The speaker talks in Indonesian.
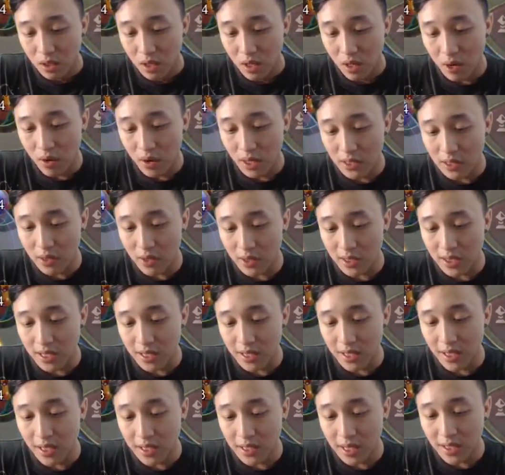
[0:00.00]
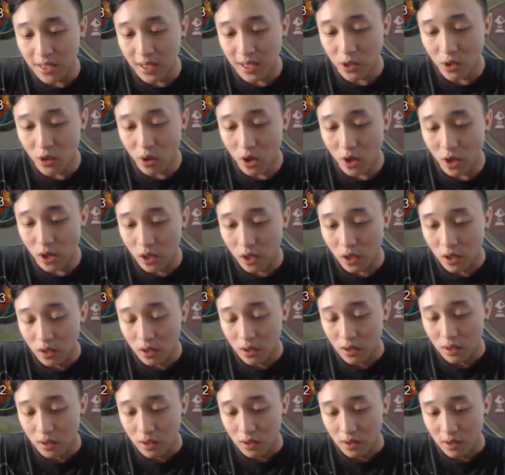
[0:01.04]
Awas awas santai santai dulu, oi.
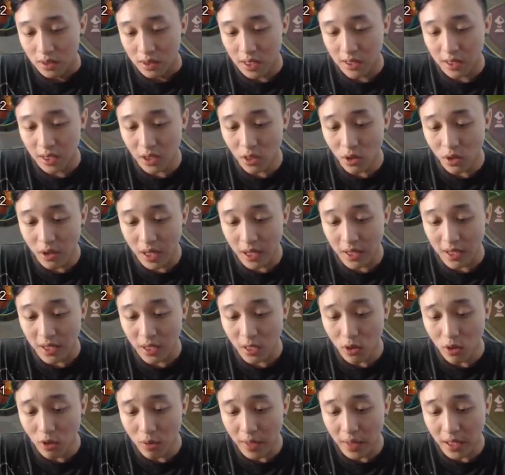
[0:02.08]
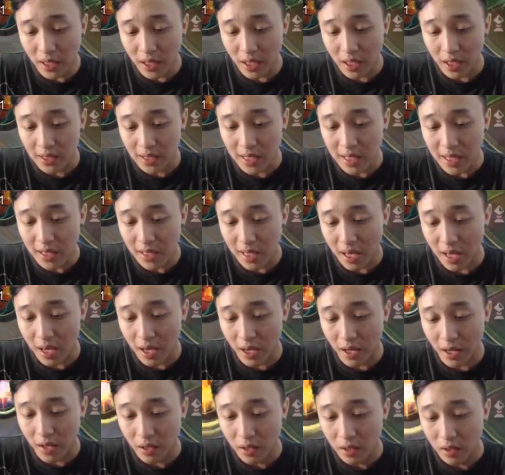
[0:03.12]
Nyantai dulu, nyantai dulu mainnya,
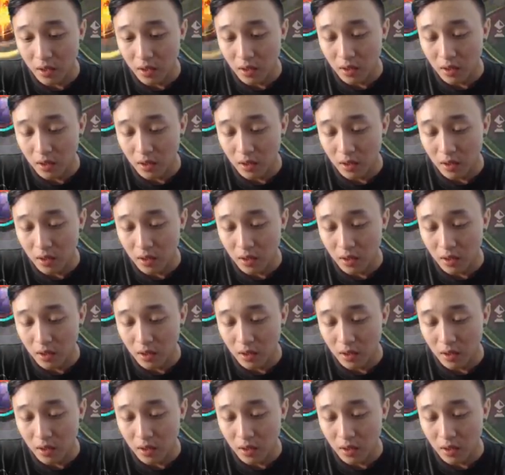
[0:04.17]
santai.